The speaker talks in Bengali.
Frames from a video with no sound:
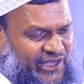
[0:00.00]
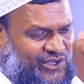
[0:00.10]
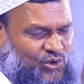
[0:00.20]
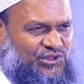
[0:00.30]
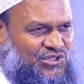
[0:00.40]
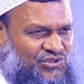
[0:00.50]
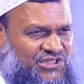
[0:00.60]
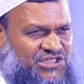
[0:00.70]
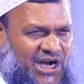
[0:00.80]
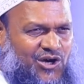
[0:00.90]
এই কথা
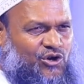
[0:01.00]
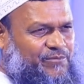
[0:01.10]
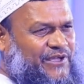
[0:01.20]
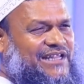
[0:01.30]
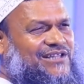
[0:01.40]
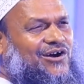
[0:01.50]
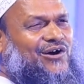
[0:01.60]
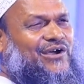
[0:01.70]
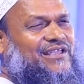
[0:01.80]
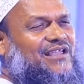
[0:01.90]
যদি সাগরে ফেলে দেওয়া
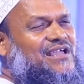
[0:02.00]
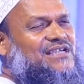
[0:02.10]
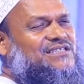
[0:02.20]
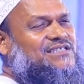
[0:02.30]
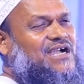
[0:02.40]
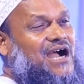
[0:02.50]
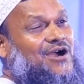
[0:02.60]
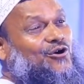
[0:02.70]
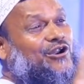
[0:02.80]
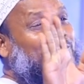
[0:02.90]
হয়
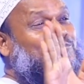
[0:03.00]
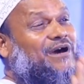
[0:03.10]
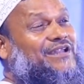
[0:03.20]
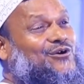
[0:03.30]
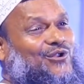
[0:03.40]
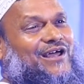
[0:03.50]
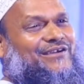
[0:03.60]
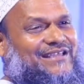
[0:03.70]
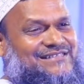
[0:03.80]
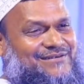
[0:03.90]
সাগরের পানি ঘোলা
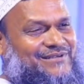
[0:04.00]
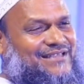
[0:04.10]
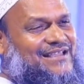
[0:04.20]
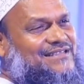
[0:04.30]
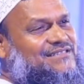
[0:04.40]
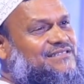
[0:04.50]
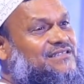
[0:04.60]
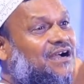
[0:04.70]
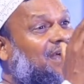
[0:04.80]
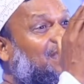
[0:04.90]
হয়ে যাবে
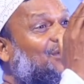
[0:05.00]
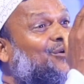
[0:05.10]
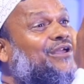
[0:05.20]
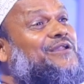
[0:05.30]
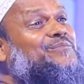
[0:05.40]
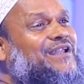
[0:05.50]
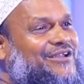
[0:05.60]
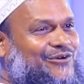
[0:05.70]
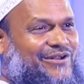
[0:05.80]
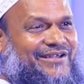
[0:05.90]
সাগরের
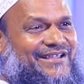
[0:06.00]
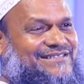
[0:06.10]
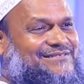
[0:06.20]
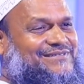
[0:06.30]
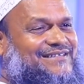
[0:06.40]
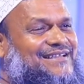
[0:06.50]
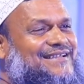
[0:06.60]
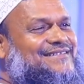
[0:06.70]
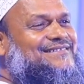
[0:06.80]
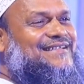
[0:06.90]
পানি ঘোলা হয়ে যাবে
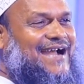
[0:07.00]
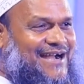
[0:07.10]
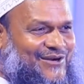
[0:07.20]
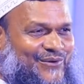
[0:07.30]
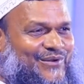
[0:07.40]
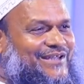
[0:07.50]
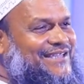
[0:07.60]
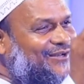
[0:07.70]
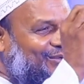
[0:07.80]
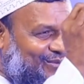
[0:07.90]
সাগরে
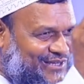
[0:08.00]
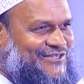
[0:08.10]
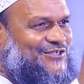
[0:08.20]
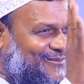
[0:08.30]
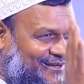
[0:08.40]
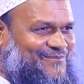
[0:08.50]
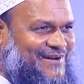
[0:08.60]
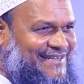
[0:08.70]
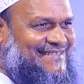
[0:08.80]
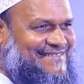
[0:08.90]
কি নদীর সমান
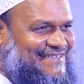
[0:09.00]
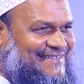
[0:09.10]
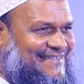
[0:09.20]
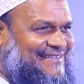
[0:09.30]
পানি আছে